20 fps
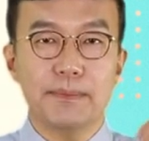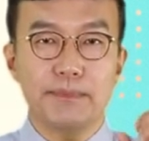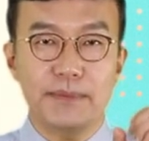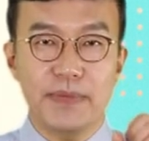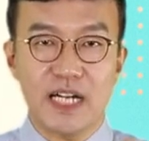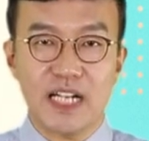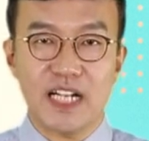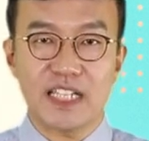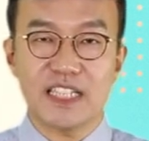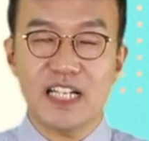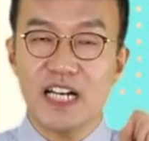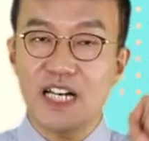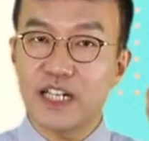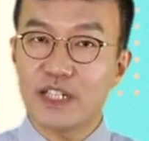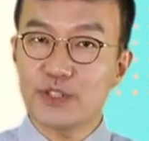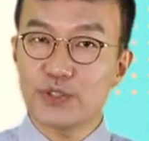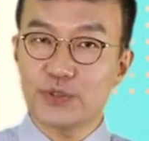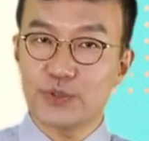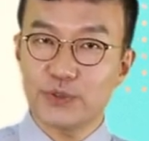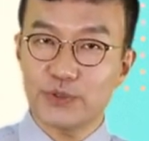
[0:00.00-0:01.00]

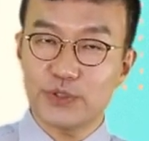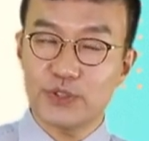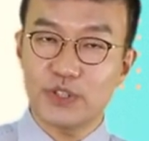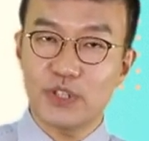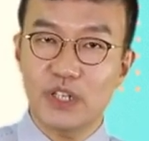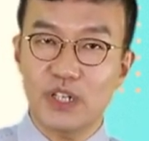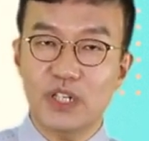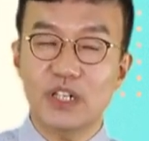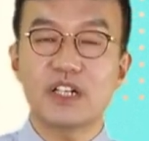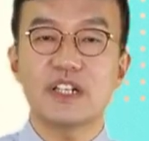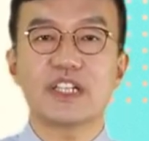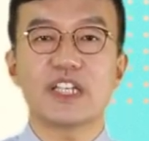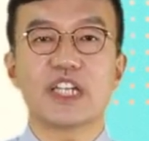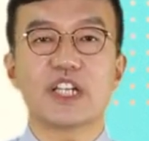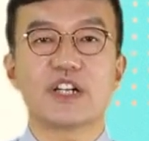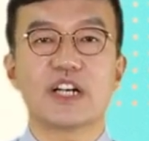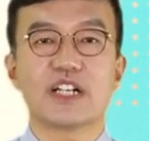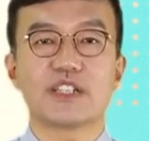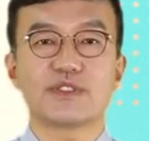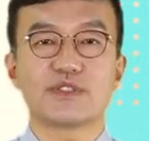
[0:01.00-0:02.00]
말하다, 중국어
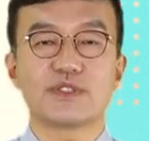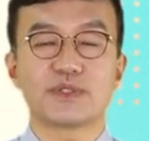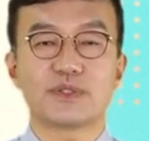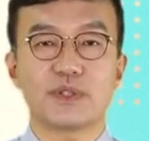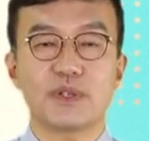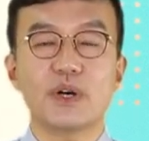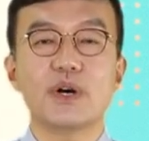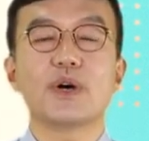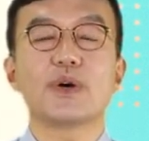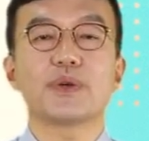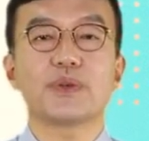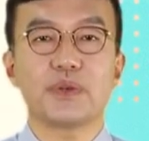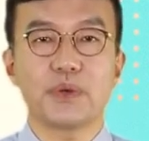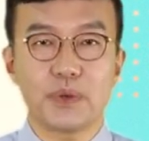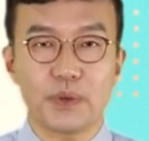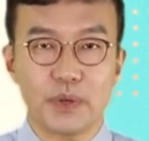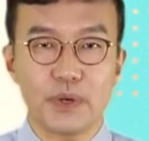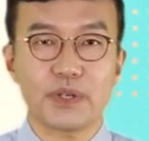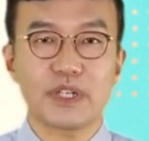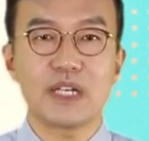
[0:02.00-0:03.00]
이러한 구조로
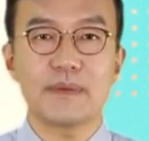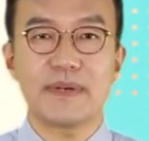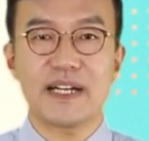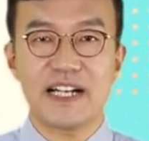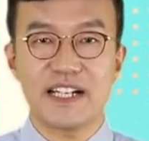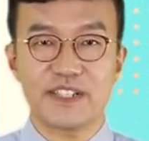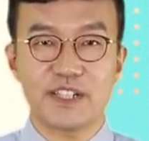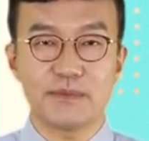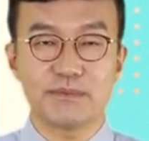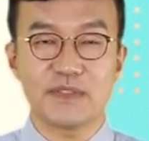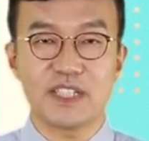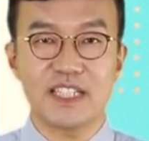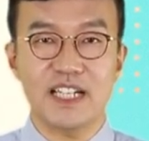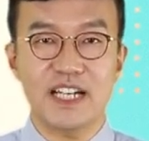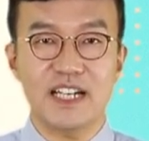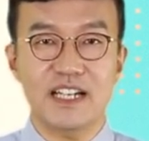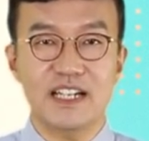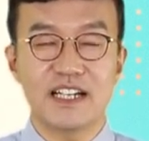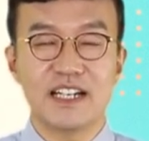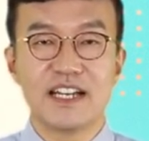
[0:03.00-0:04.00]
이렇게 말할
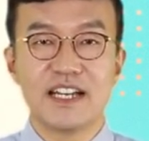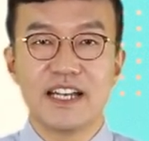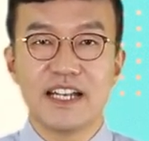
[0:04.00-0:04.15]
겁니다.